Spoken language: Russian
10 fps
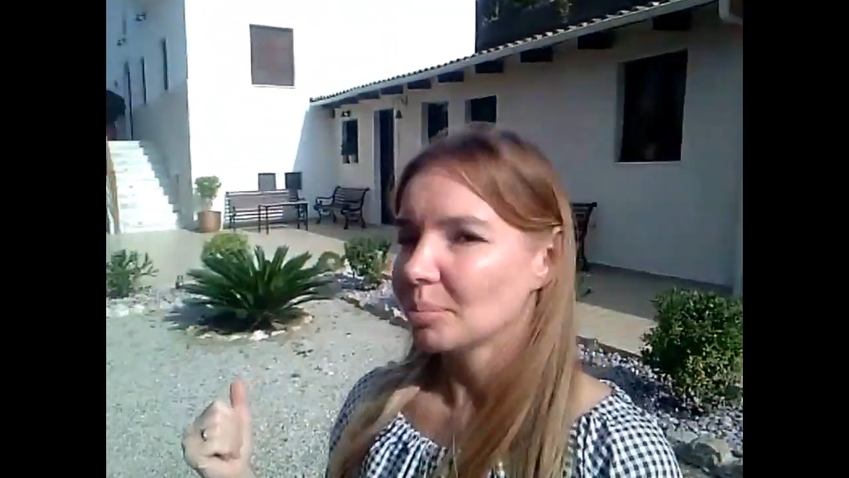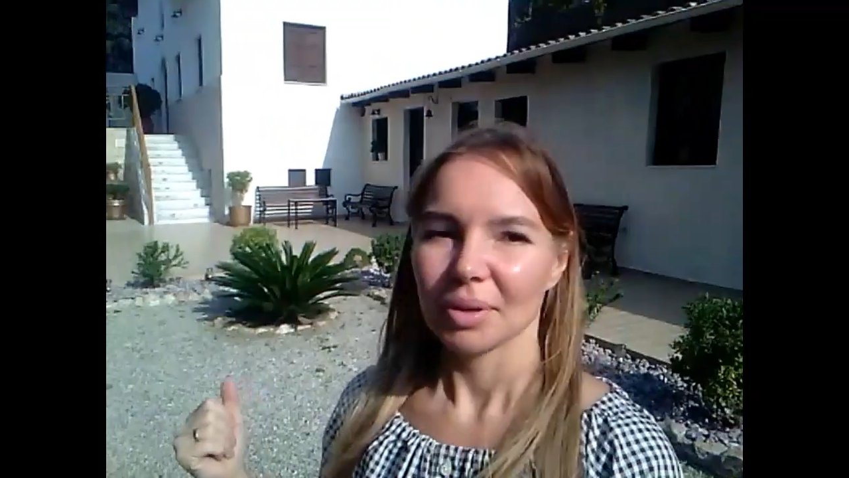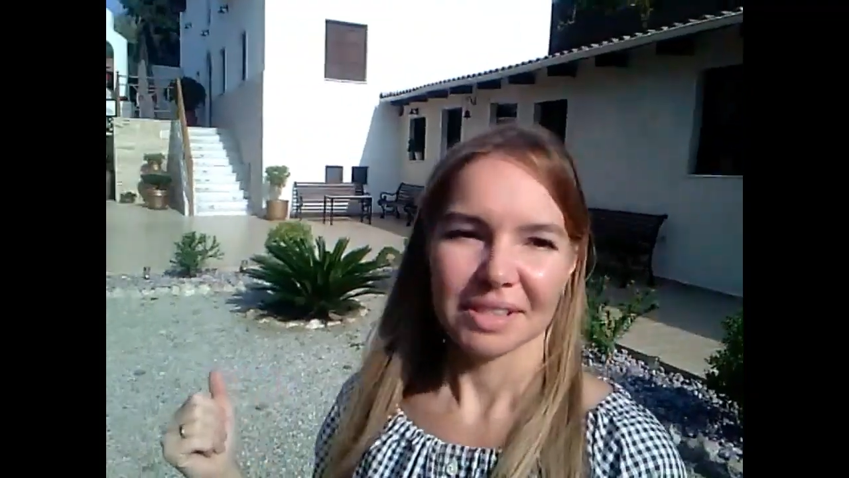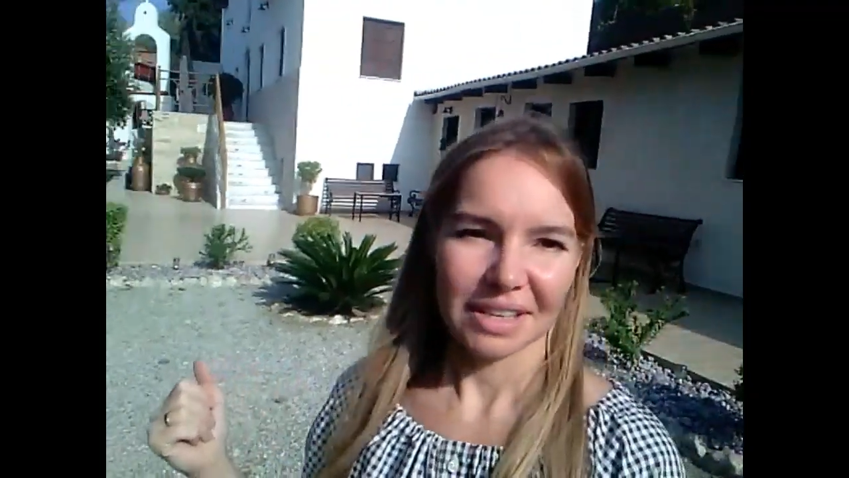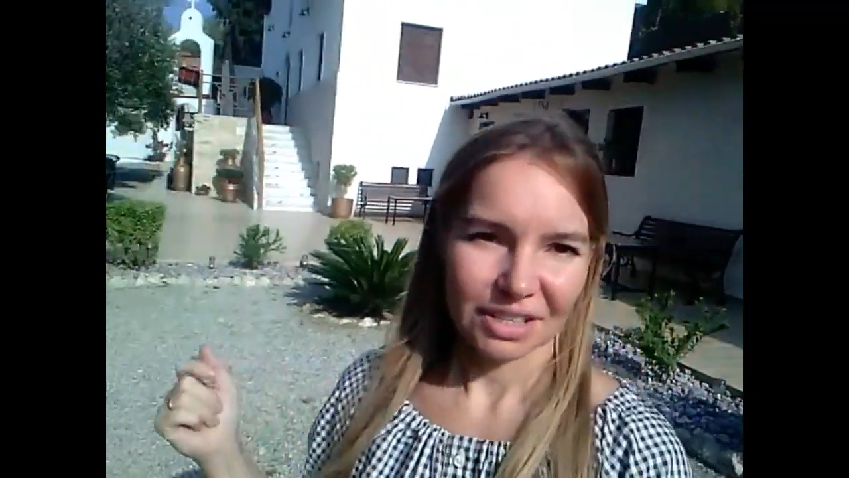
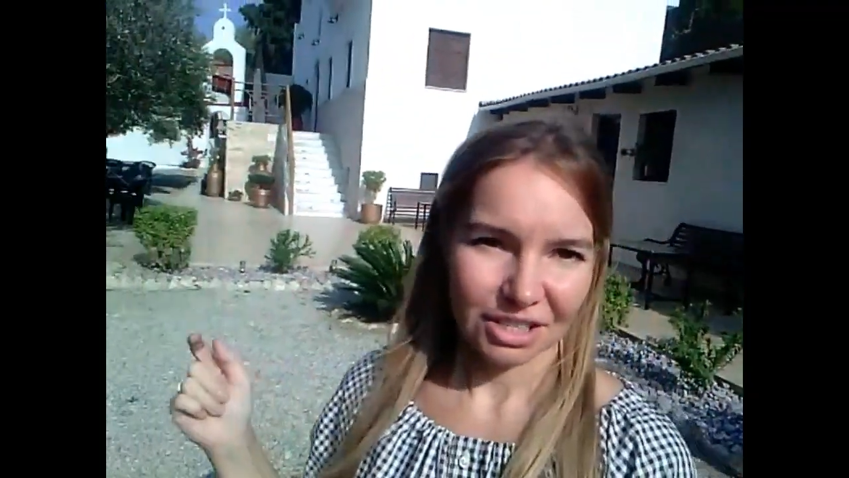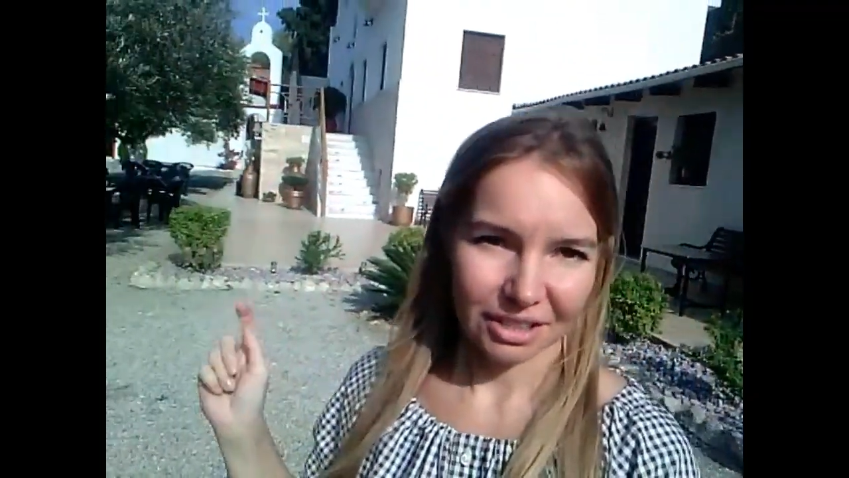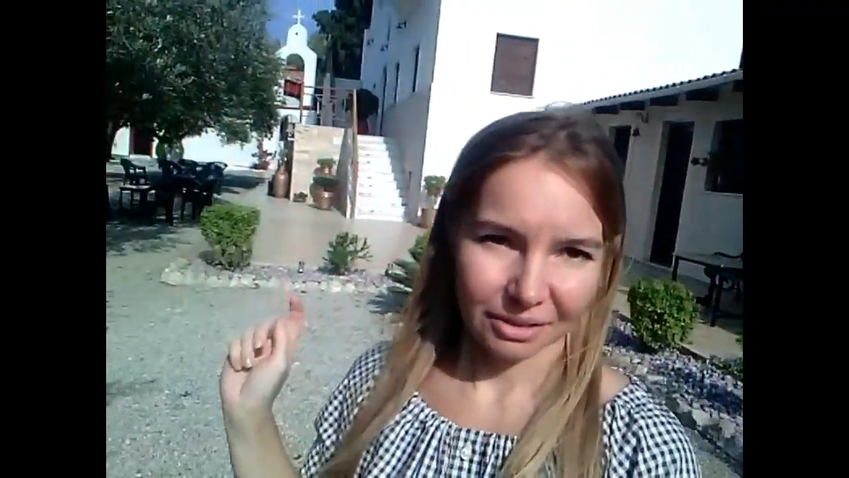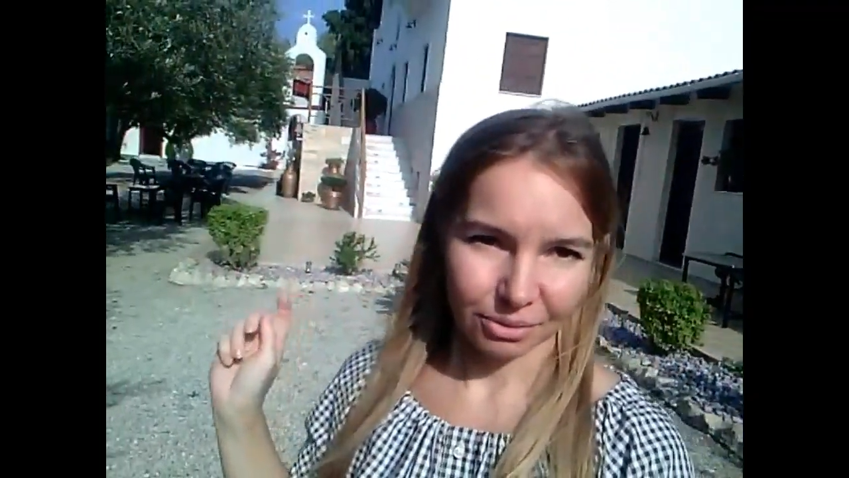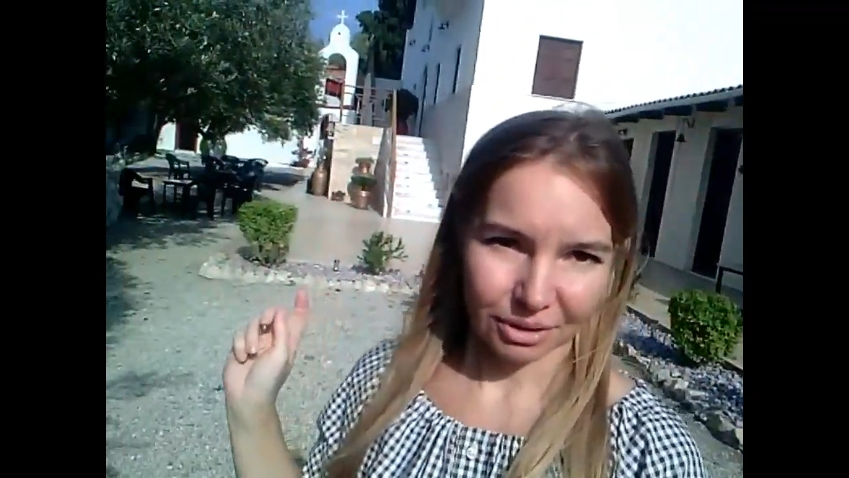посажен,
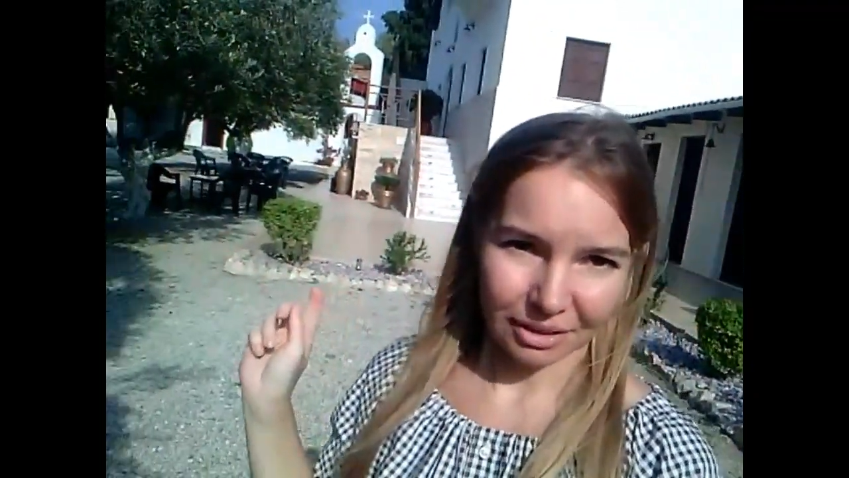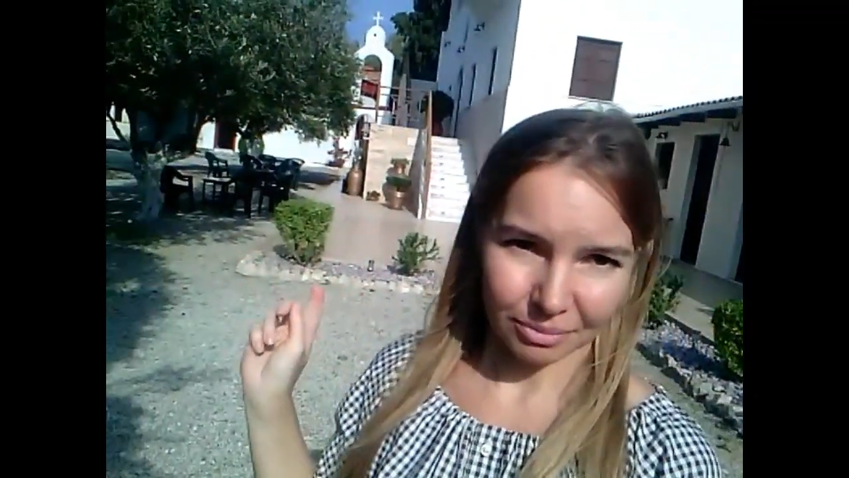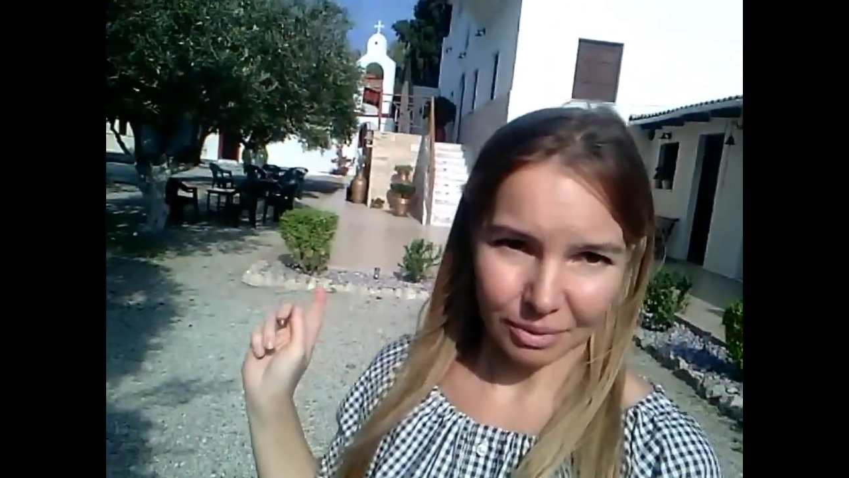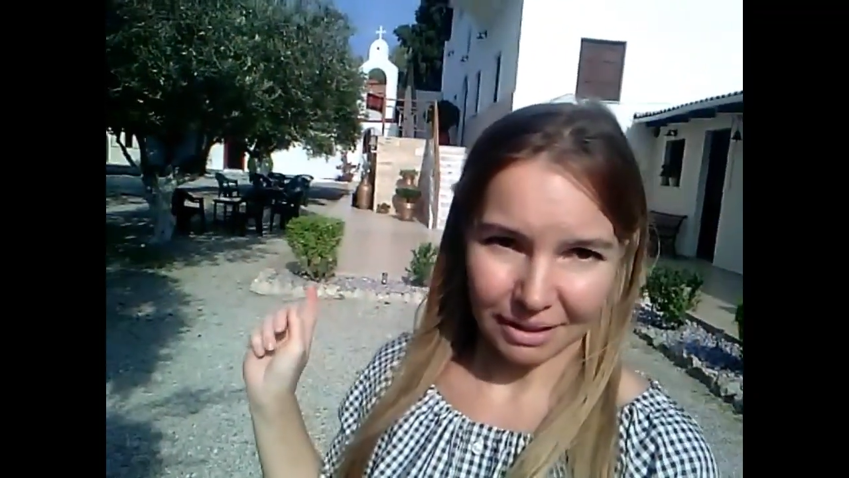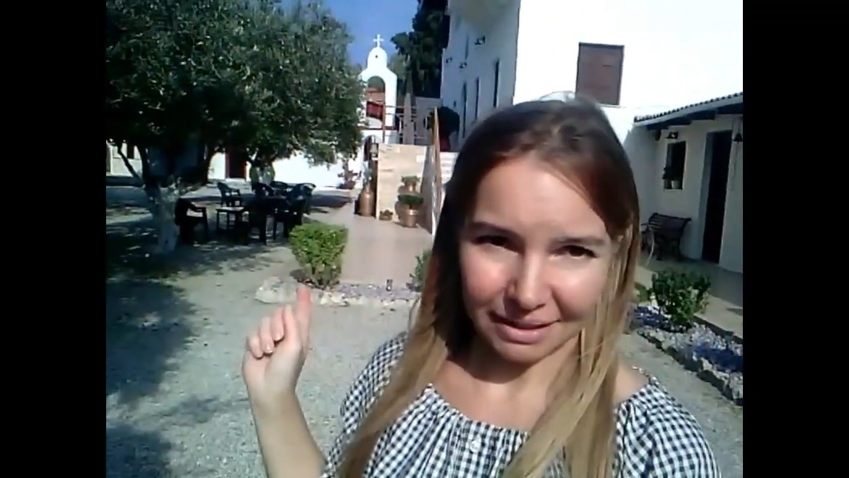и вот
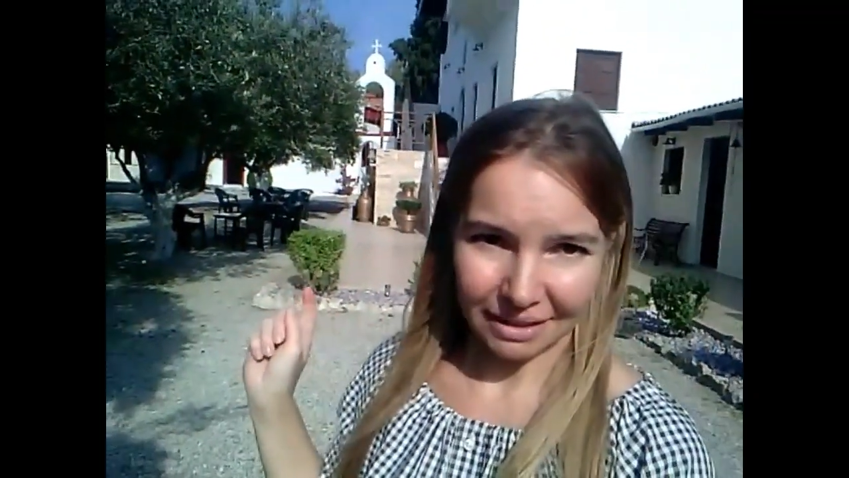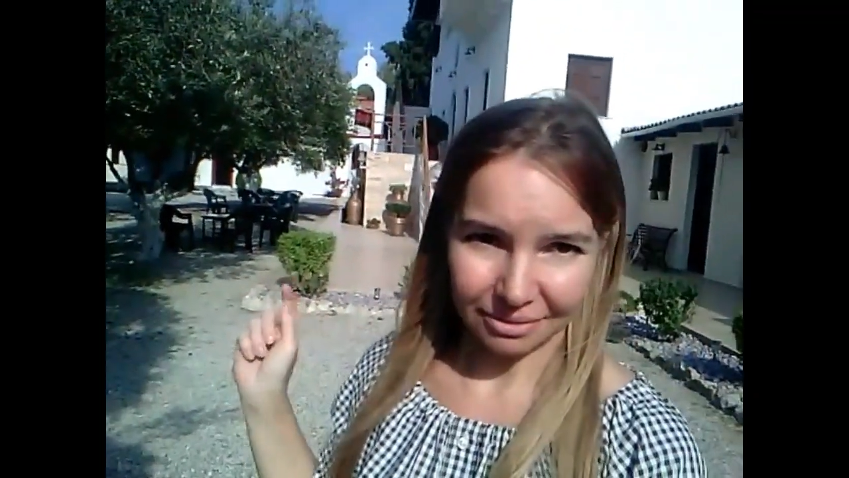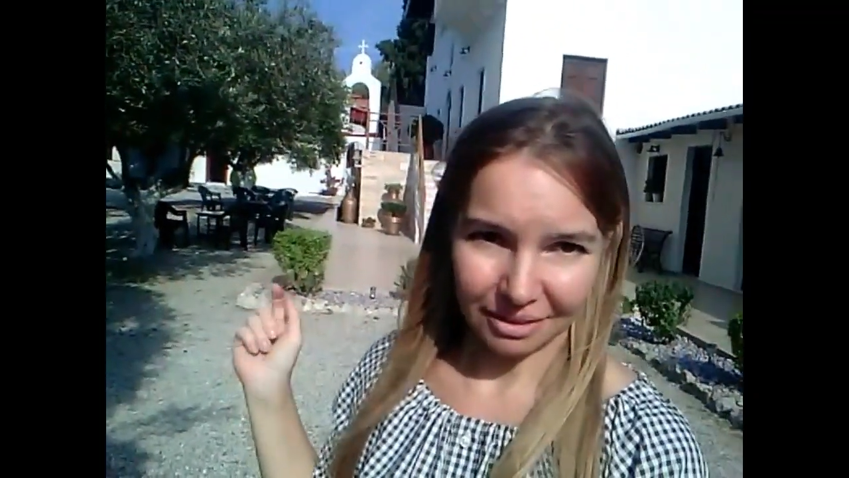там маленький